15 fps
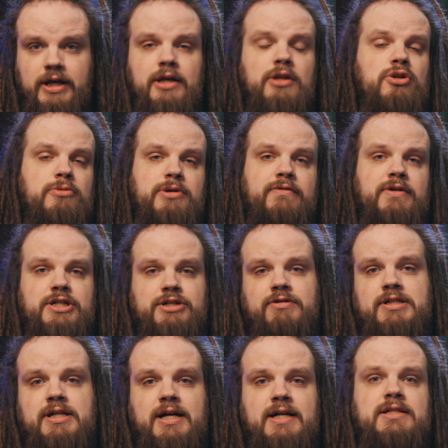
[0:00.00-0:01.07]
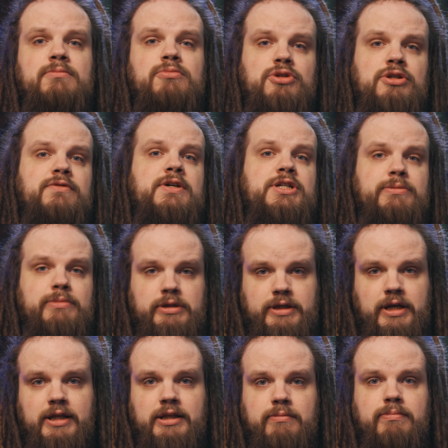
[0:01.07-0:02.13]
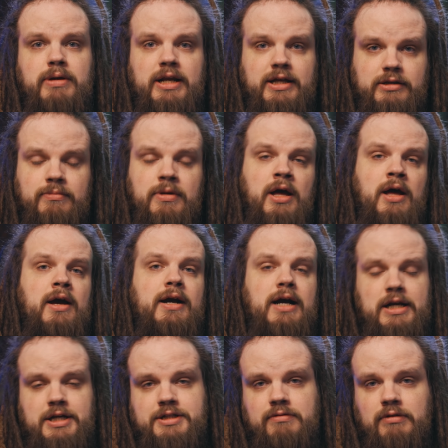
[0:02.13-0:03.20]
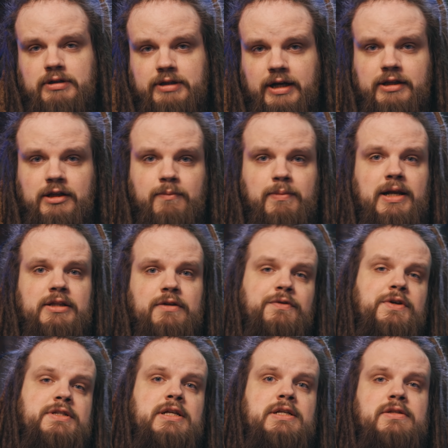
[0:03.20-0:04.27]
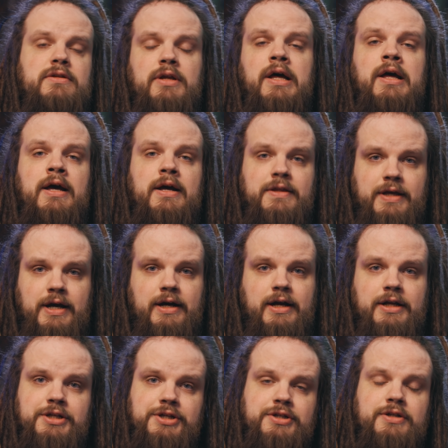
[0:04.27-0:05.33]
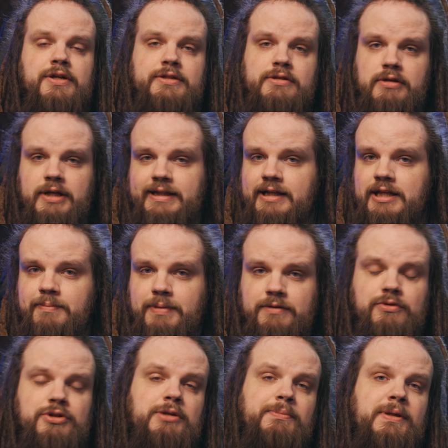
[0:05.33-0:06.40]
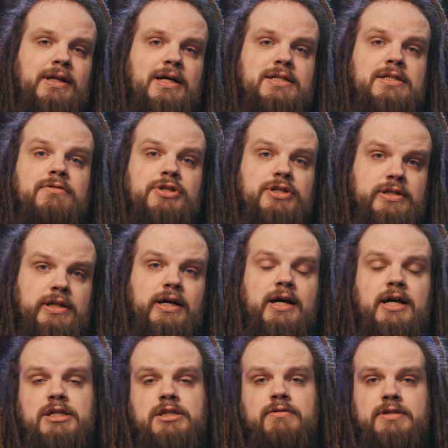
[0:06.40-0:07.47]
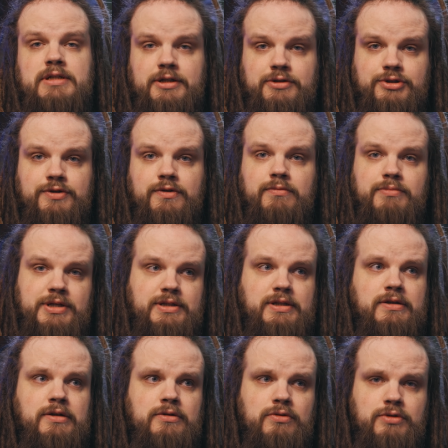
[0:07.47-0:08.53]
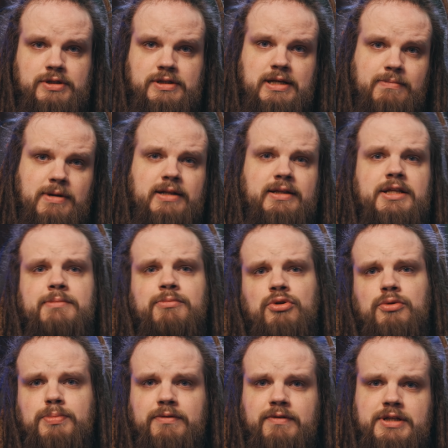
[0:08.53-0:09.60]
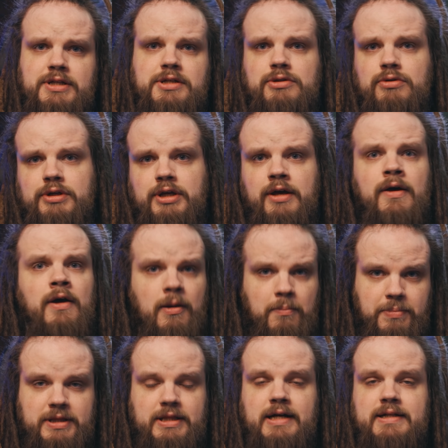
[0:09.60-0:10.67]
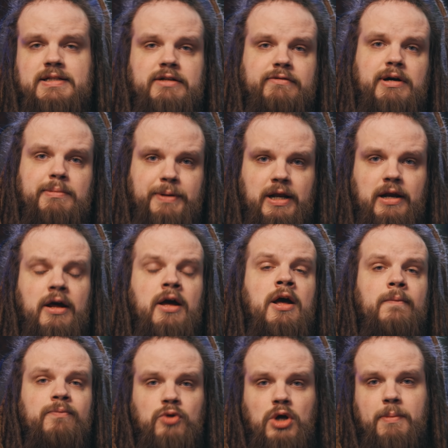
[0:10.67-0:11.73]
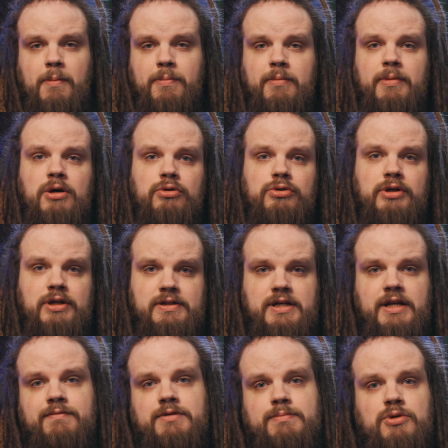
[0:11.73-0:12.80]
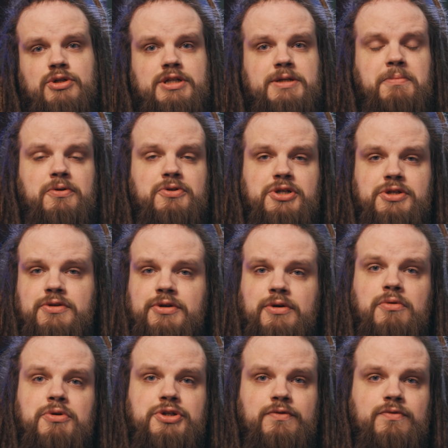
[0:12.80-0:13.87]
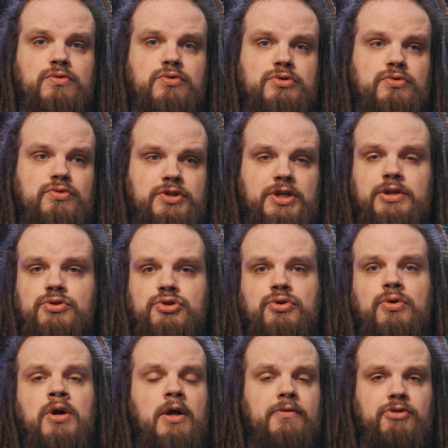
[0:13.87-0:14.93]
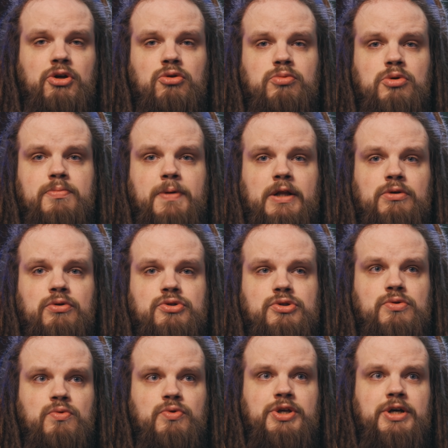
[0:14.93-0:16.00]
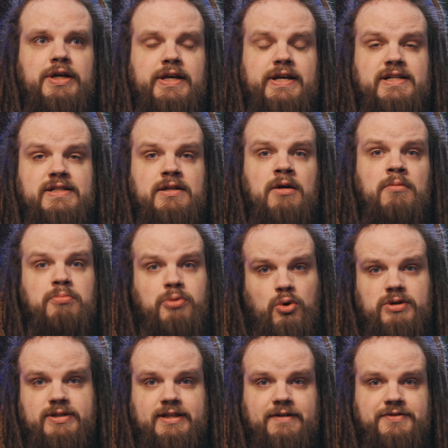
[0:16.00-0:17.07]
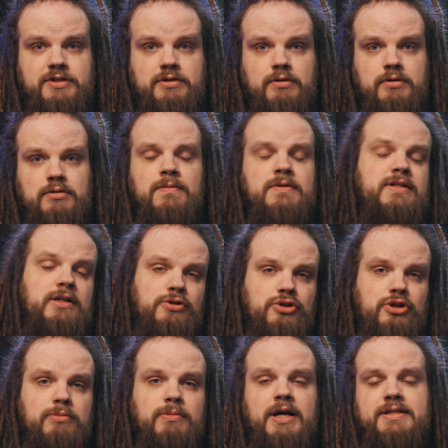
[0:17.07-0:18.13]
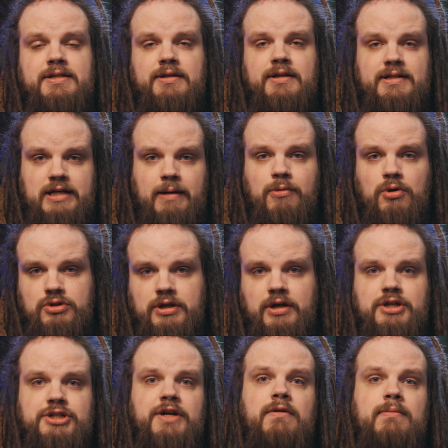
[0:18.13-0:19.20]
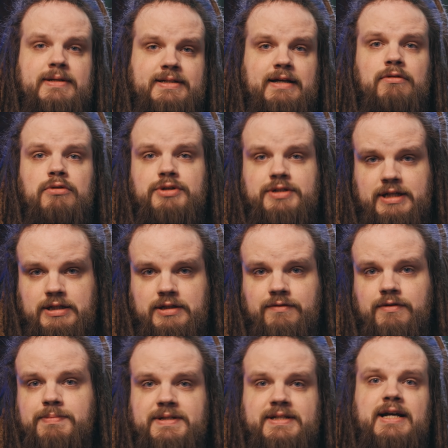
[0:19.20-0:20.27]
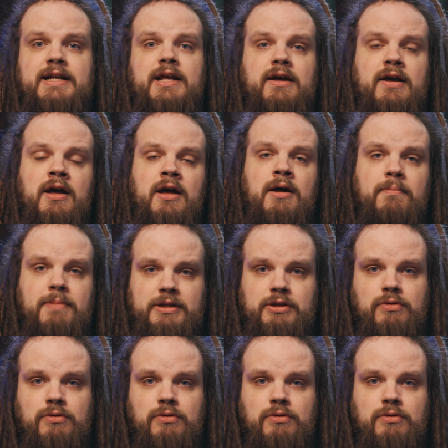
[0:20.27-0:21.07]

и номер вашего заказа будет вашим лотерейным билетом. Количество лотерейных билетов, естественно, не ограничено. Результаты они подводят 15 числа каждого следующего месяца, то есть за март они будут подводить итоги 15 апреля. Ну а по промокоду Hellscream вы сможете получить у них очень вкусную скидочку на любую продукцию, у них есть просто все. Ссылочку на магазин на сам розыгрыш я вам оставлю, естественно, в описании под